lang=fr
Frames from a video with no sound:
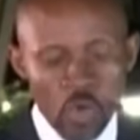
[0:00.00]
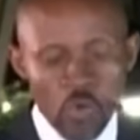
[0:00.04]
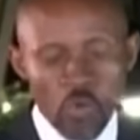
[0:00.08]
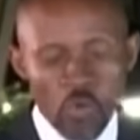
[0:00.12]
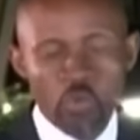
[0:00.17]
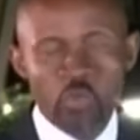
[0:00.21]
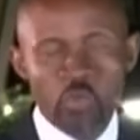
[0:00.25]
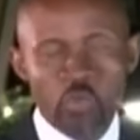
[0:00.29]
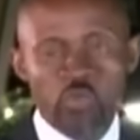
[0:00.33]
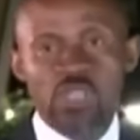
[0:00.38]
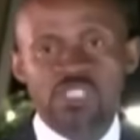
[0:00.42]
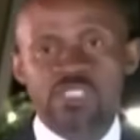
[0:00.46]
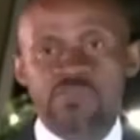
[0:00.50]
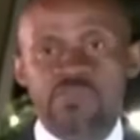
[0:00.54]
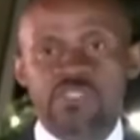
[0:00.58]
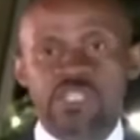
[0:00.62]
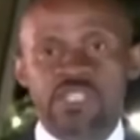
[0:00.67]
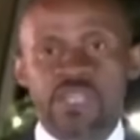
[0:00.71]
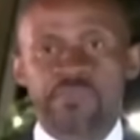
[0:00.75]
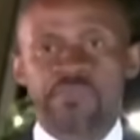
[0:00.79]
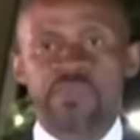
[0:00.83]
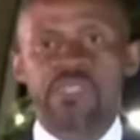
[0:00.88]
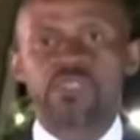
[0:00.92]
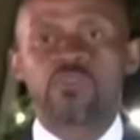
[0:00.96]
Au troisième
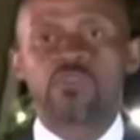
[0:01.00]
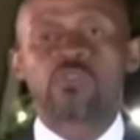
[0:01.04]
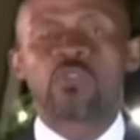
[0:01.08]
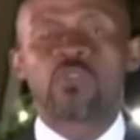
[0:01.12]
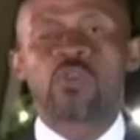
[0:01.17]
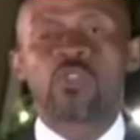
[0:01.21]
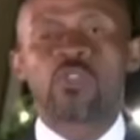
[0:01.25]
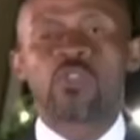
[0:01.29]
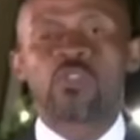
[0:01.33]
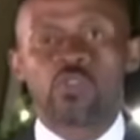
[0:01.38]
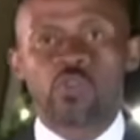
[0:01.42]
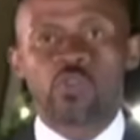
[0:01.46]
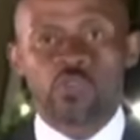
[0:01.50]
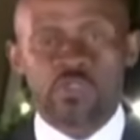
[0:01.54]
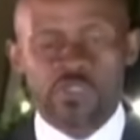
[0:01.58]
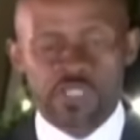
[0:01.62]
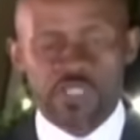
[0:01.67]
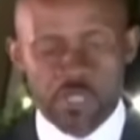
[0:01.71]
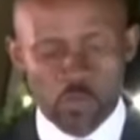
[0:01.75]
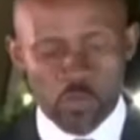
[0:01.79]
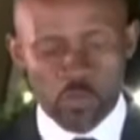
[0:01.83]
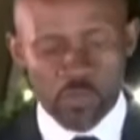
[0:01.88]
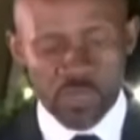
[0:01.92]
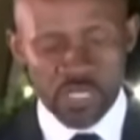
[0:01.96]
chapitre du
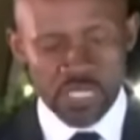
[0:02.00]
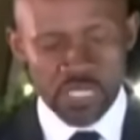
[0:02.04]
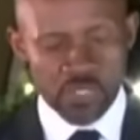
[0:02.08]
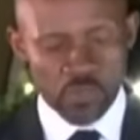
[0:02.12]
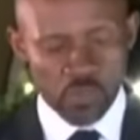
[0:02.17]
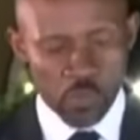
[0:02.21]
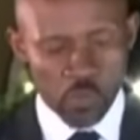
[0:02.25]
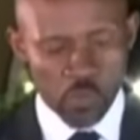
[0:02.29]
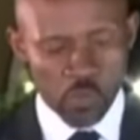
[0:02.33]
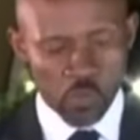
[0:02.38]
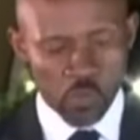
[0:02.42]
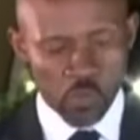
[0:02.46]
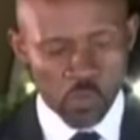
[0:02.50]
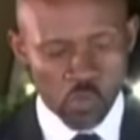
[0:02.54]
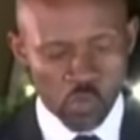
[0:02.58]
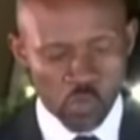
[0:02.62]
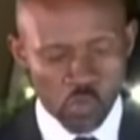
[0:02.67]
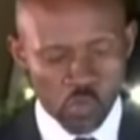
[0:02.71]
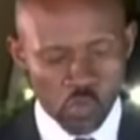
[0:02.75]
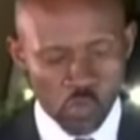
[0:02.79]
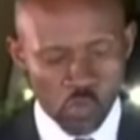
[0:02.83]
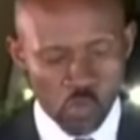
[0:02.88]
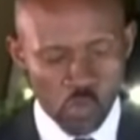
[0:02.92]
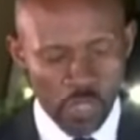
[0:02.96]
Conseil de ministres de ce
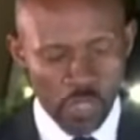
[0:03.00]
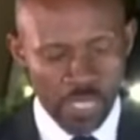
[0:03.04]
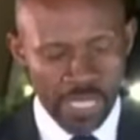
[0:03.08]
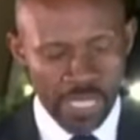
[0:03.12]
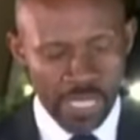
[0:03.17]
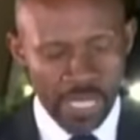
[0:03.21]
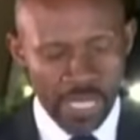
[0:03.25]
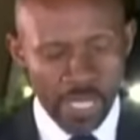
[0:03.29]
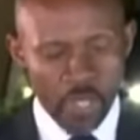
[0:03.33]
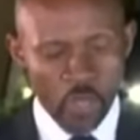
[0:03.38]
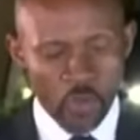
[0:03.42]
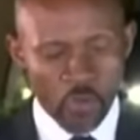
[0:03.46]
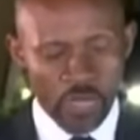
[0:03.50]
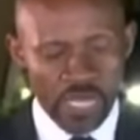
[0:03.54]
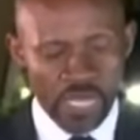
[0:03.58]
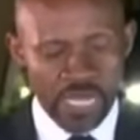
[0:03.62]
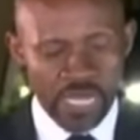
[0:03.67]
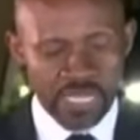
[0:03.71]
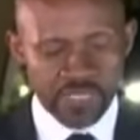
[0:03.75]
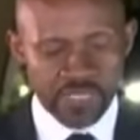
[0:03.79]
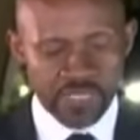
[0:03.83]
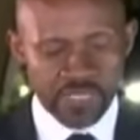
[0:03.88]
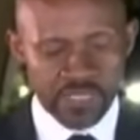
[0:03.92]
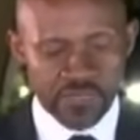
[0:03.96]
jour,
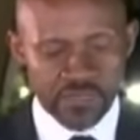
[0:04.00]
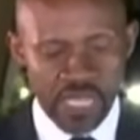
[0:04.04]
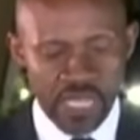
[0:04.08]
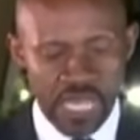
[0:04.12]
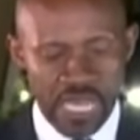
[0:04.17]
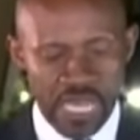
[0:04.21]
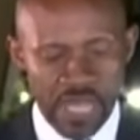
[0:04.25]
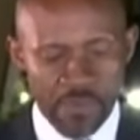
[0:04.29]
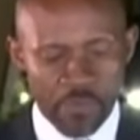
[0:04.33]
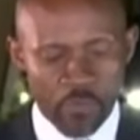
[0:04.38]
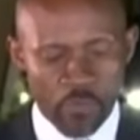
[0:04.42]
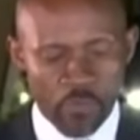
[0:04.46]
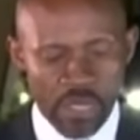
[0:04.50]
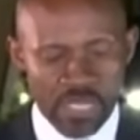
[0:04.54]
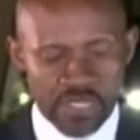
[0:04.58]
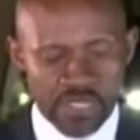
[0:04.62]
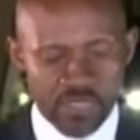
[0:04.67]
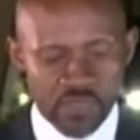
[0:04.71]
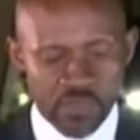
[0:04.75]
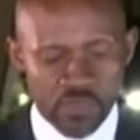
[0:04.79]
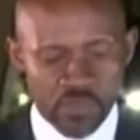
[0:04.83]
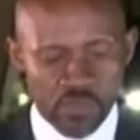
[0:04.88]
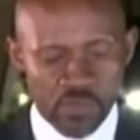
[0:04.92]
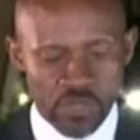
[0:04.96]
relatif à
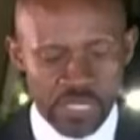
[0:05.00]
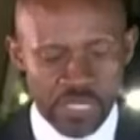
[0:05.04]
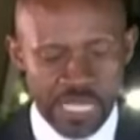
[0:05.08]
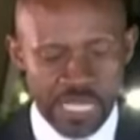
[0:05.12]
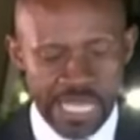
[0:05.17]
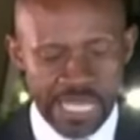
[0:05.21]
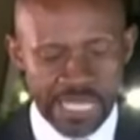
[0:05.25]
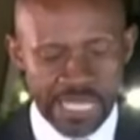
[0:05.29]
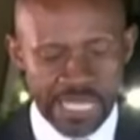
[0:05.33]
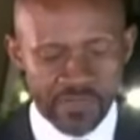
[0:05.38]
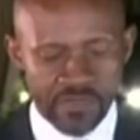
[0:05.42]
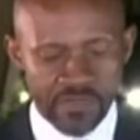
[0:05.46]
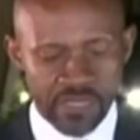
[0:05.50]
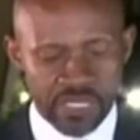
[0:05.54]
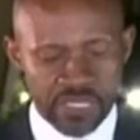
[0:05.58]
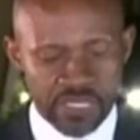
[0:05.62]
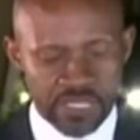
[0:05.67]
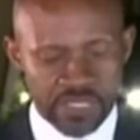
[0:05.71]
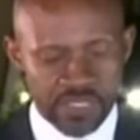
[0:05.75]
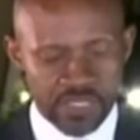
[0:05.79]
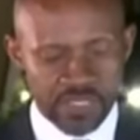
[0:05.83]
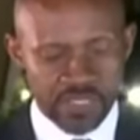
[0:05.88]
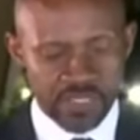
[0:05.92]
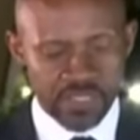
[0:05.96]
l'approbation d'un relevé des
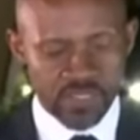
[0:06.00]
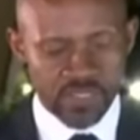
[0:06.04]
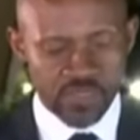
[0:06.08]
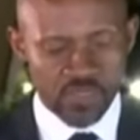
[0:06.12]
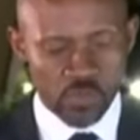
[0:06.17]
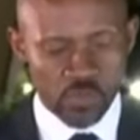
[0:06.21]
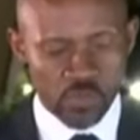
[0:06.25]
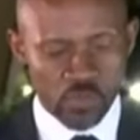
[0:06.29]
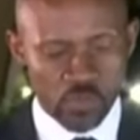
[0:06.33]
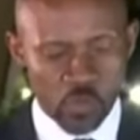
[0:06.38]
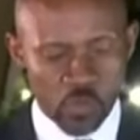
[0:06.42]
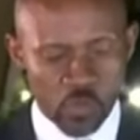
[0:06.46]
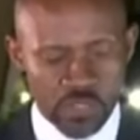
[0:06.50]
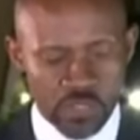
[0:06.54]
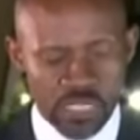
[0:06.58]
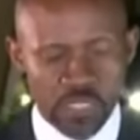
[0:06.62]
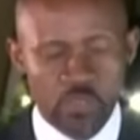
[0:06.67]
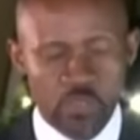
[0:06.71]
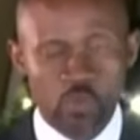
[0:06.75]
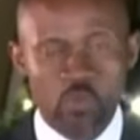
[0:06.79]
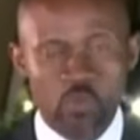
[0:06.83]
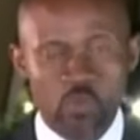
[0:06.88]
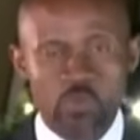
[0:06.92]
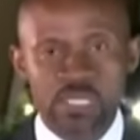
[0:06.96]
décisions du Conseil
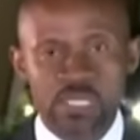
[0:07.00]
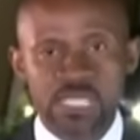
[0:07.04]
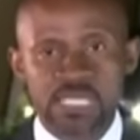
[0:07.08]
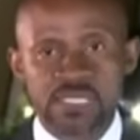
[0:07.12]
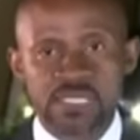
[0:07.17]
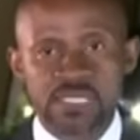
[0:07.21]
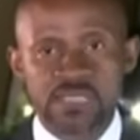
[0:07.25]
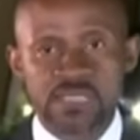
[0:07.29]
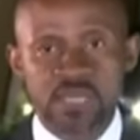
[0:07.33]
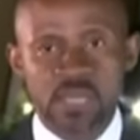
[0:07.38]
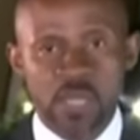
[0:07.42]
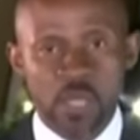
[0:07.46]
de ministres,